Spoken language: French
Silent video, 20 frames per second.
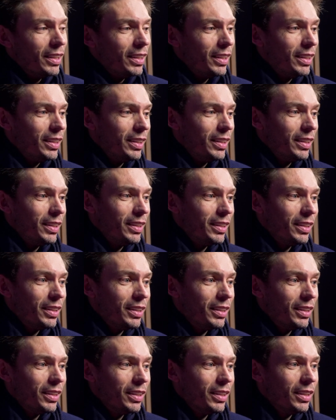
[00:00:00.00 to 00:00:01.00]

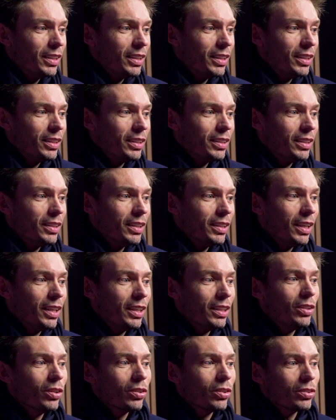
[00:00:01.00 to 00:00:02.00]
Et, elle
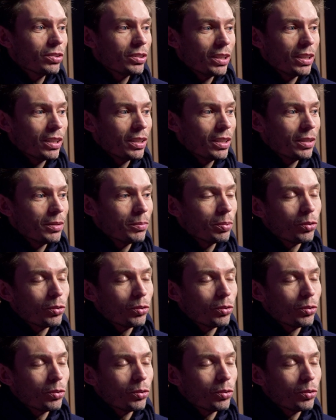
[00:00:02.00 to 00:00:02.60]
est dans un